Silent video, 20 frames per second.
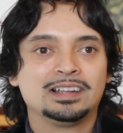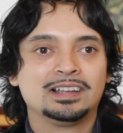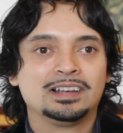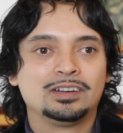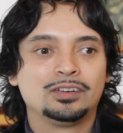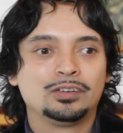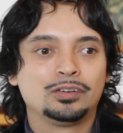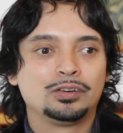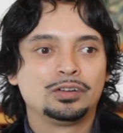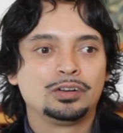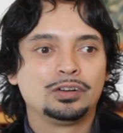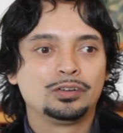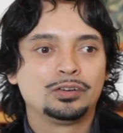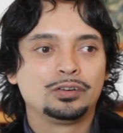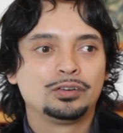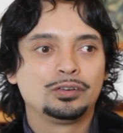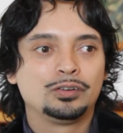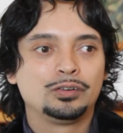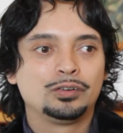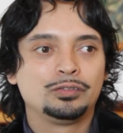lo,
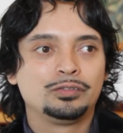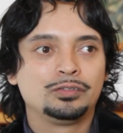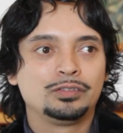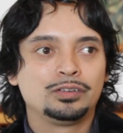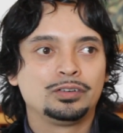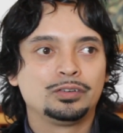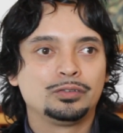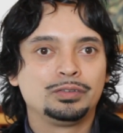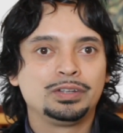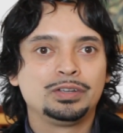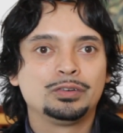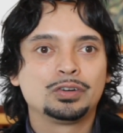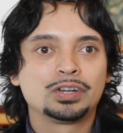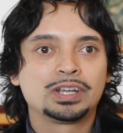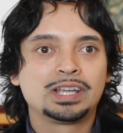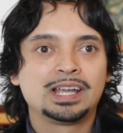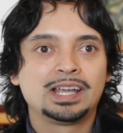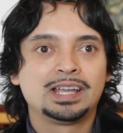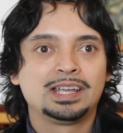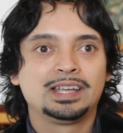lo, lo, vivo
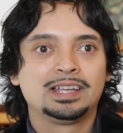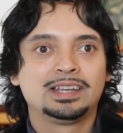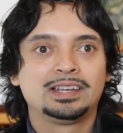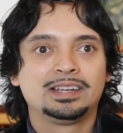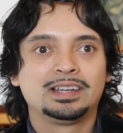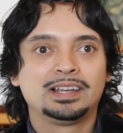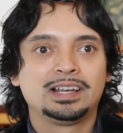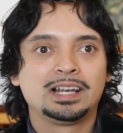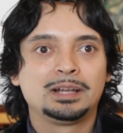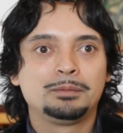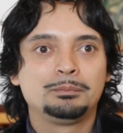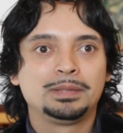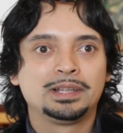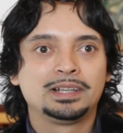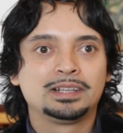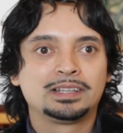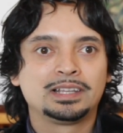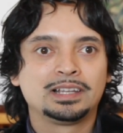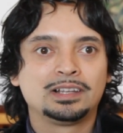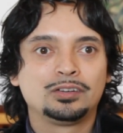que hay en el
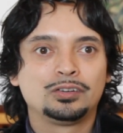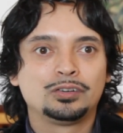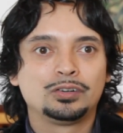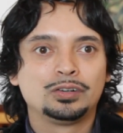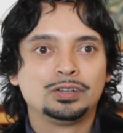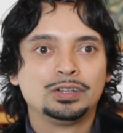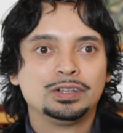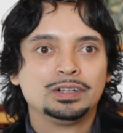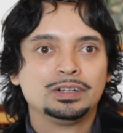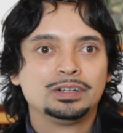ambiente, lo,